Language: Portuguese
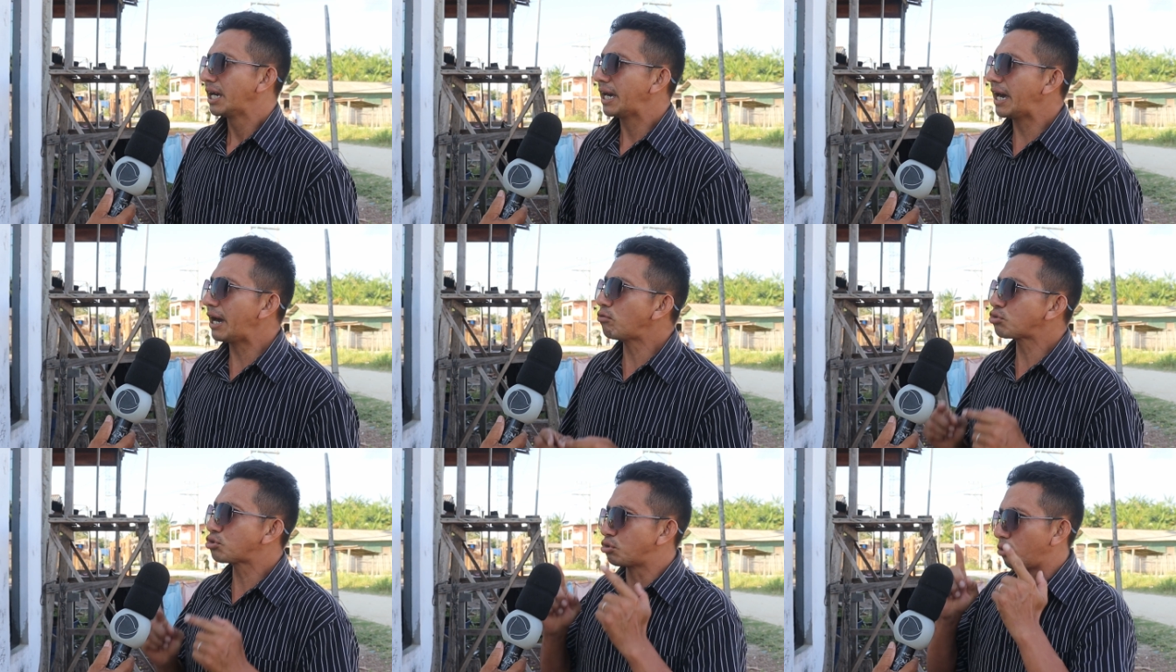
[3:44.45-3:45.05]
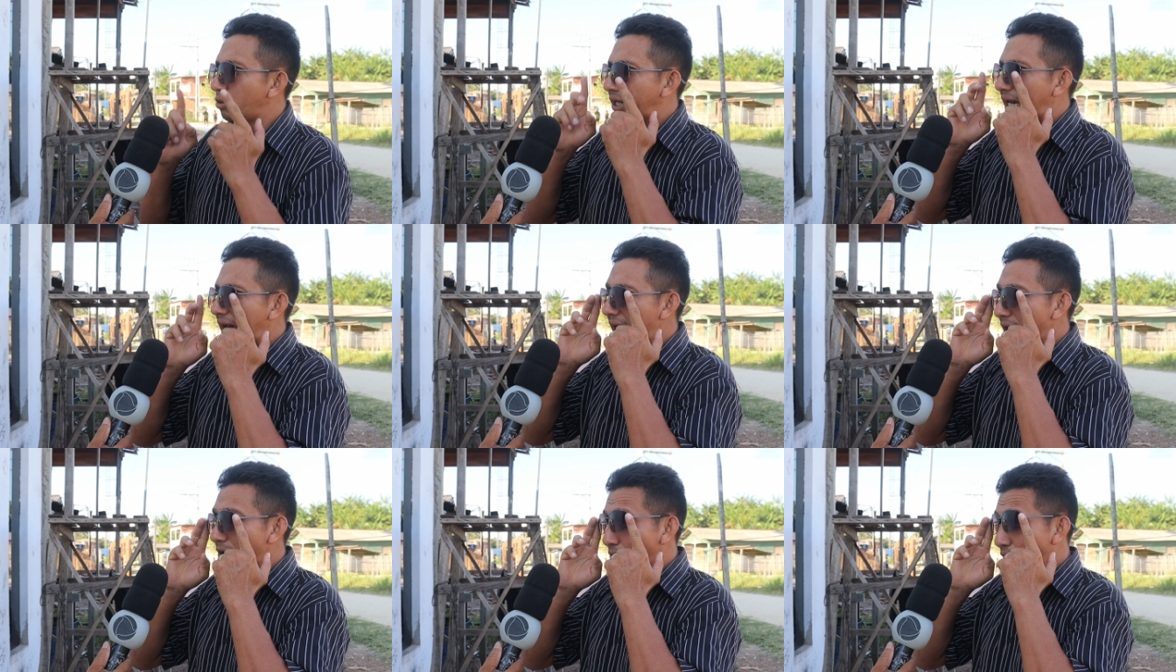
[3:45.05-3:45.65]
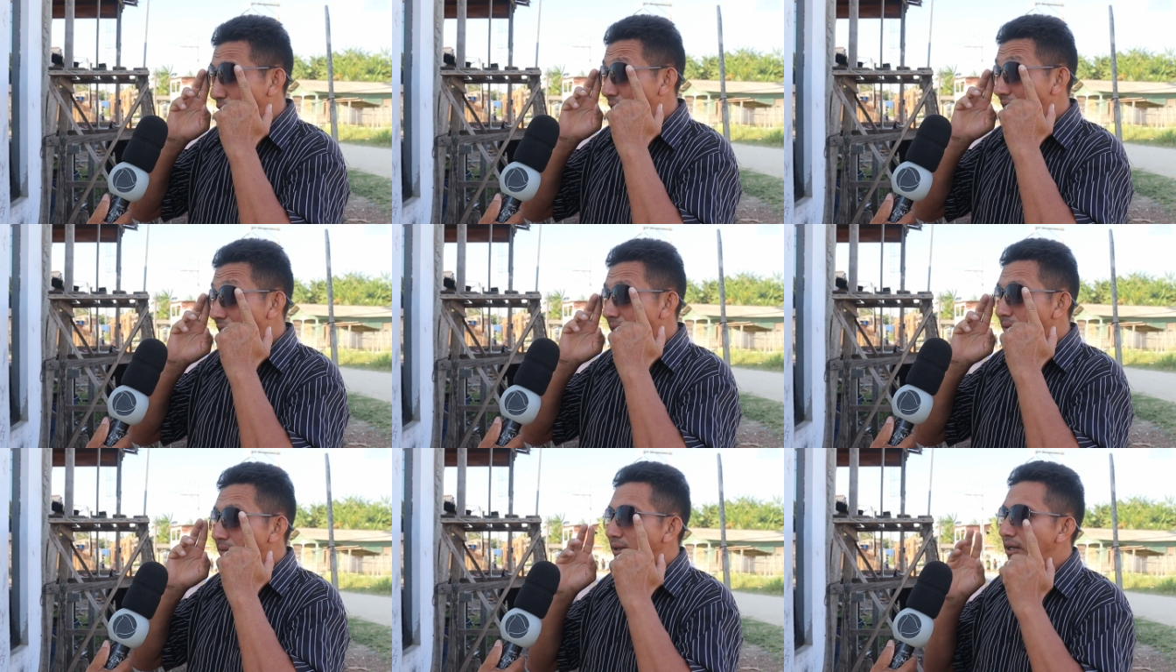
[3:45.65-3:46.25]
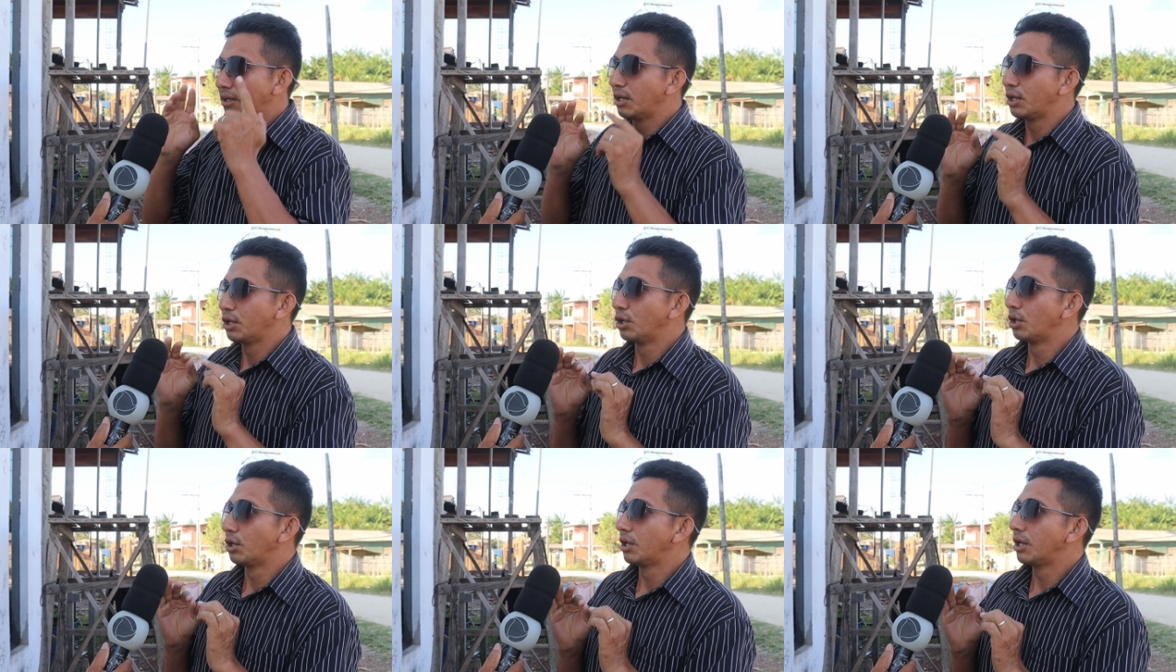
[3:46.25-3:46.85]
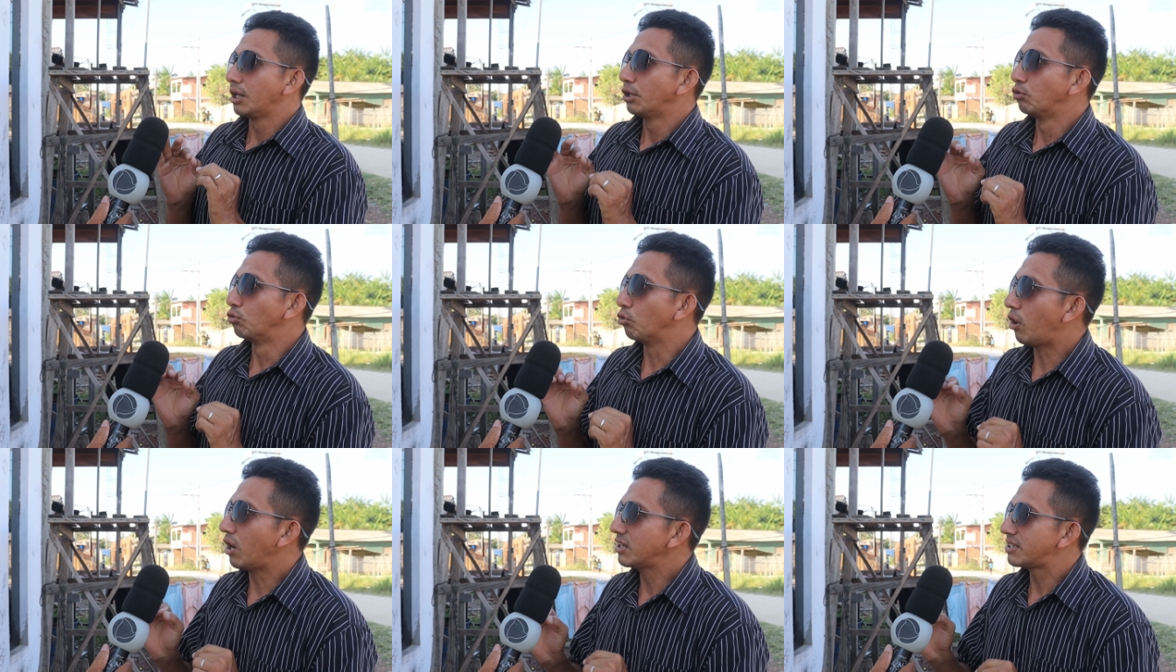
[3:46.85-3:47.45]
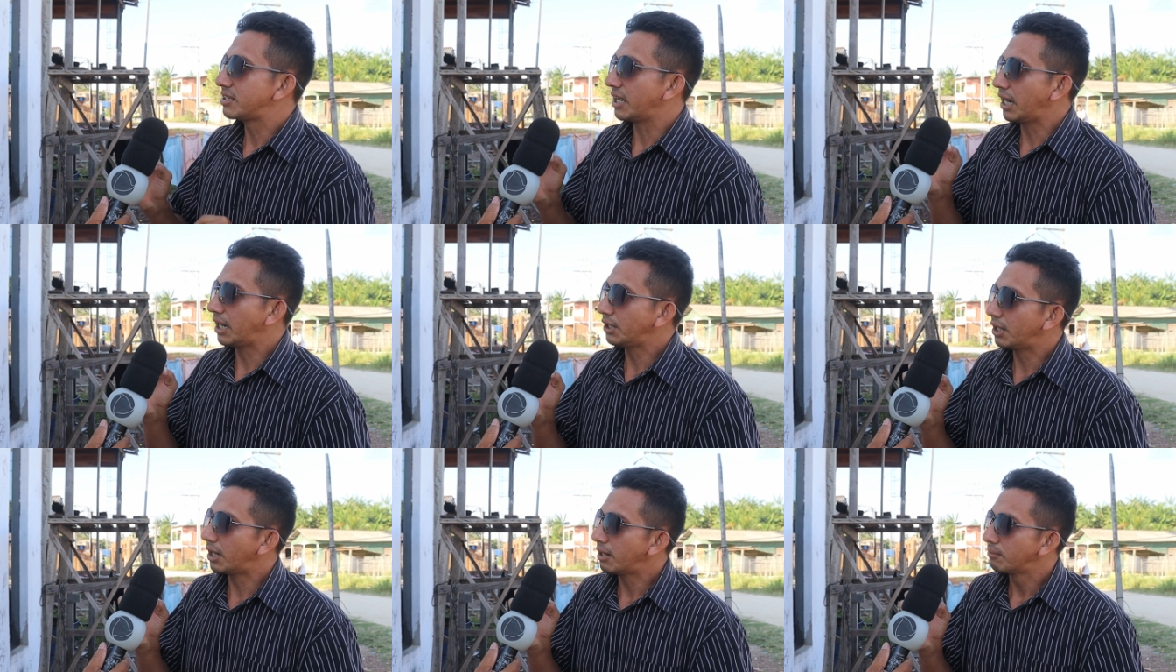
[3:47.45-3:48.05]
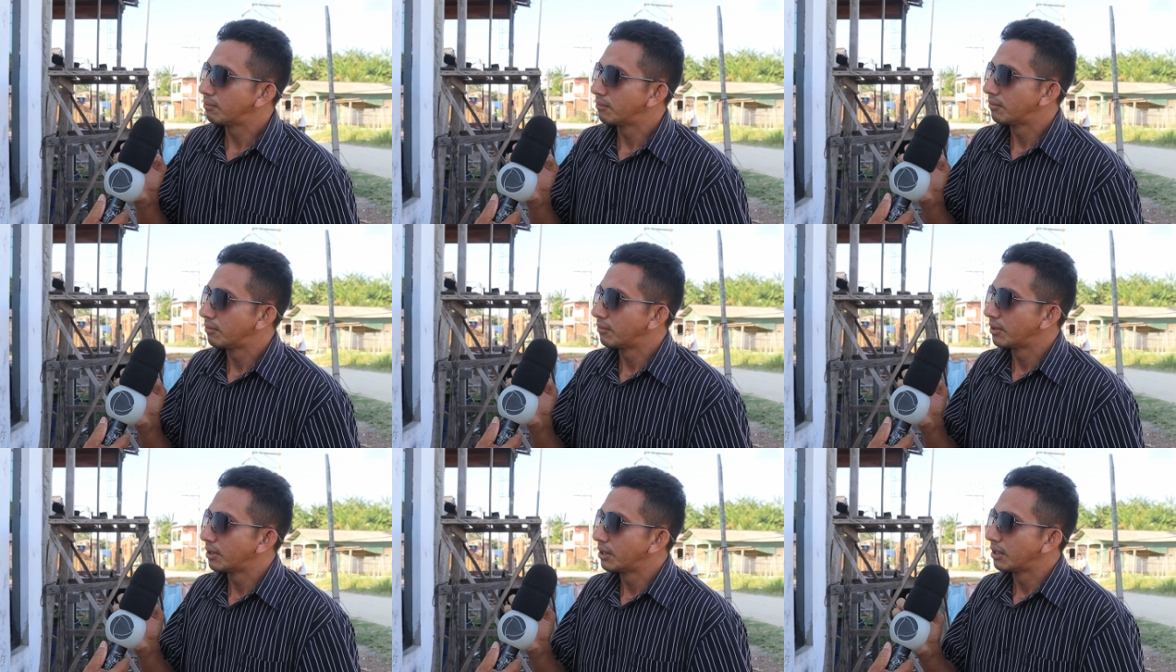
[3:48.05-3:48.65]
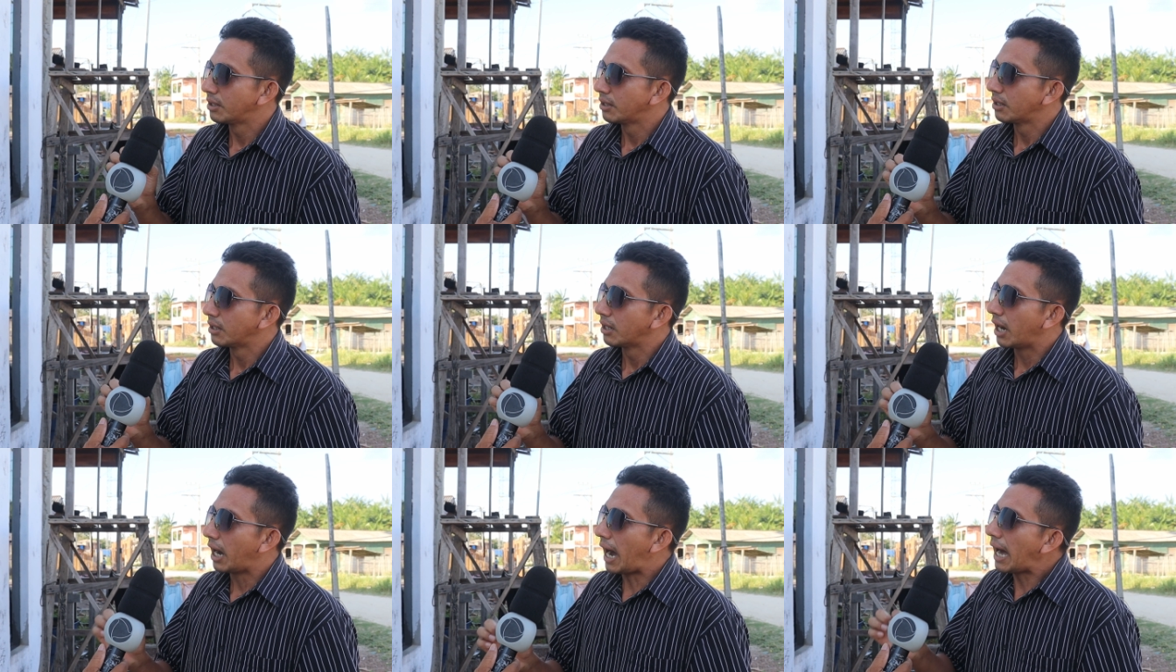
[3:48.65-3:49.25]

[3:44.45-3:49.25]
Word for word: Eu só quero que nós seja atendido.